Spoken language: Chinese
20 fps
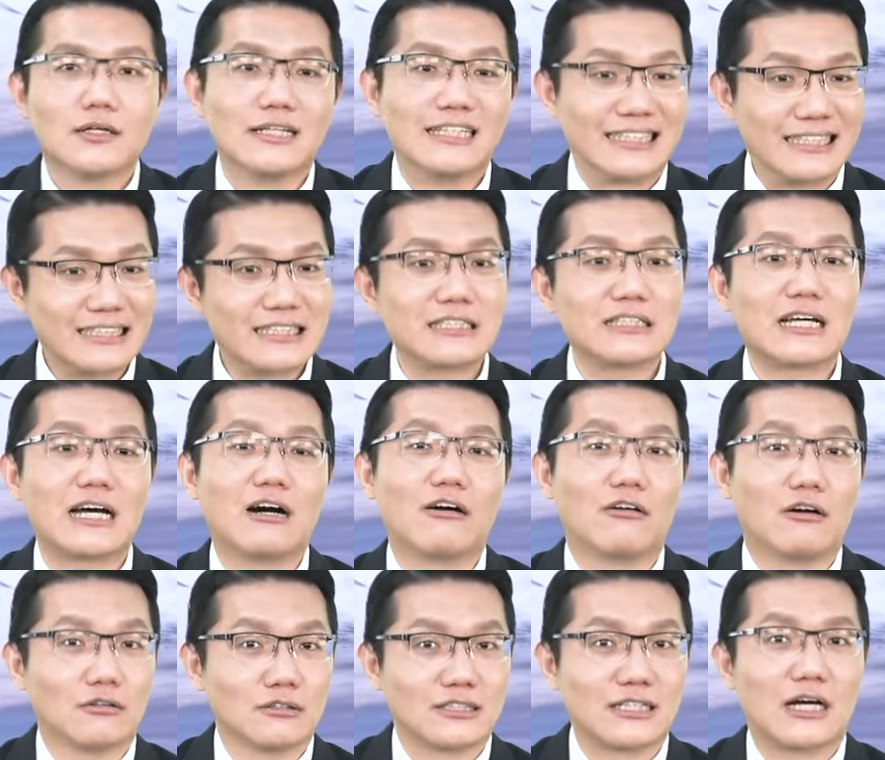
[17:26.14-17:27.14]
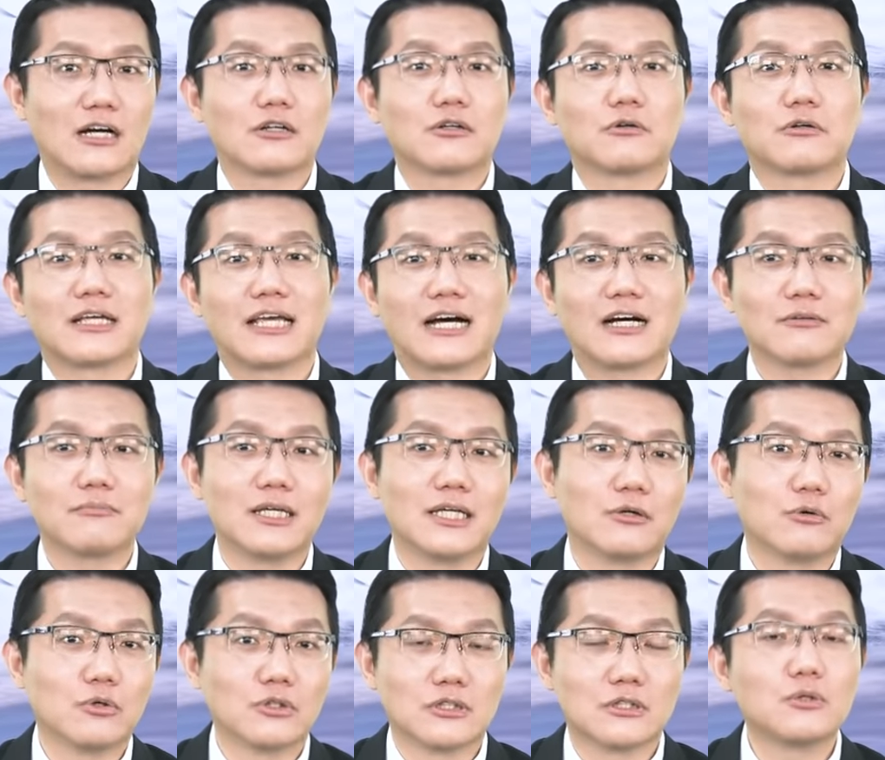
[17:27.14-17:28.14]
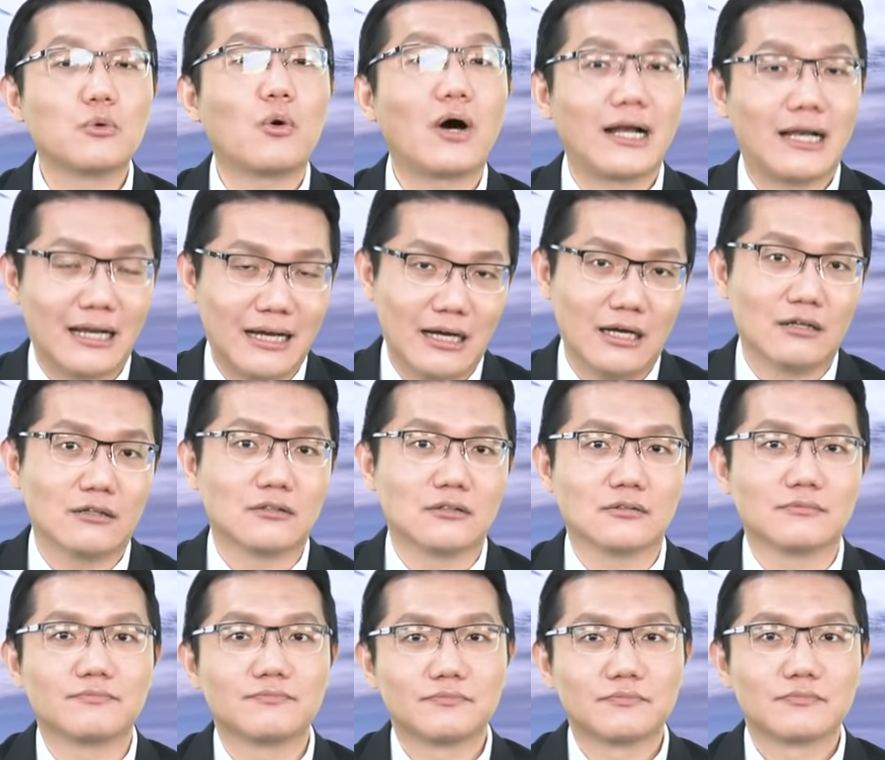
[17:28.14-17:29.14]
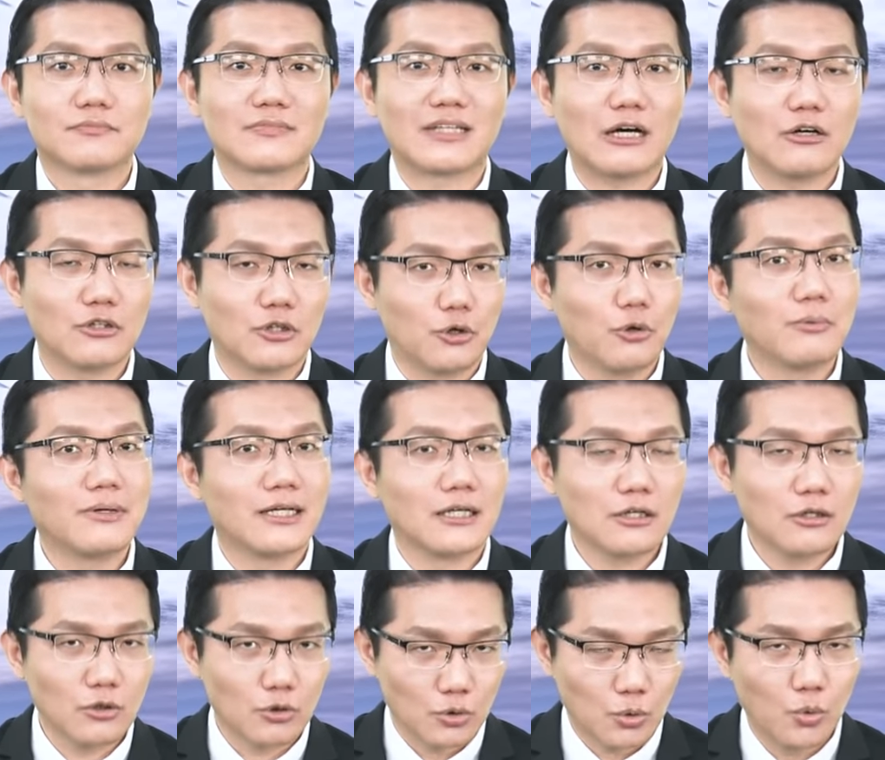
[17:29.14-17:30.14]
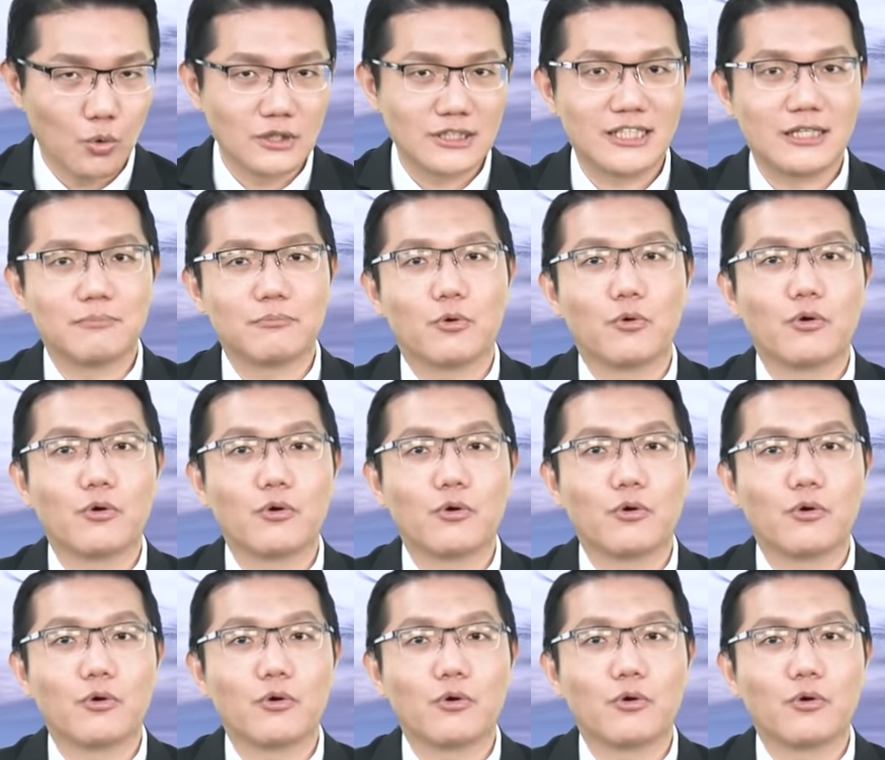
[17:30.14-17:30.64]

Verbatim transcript: 你在思考哈，长荣、阳明或者是万海哈，到底会不会能够过前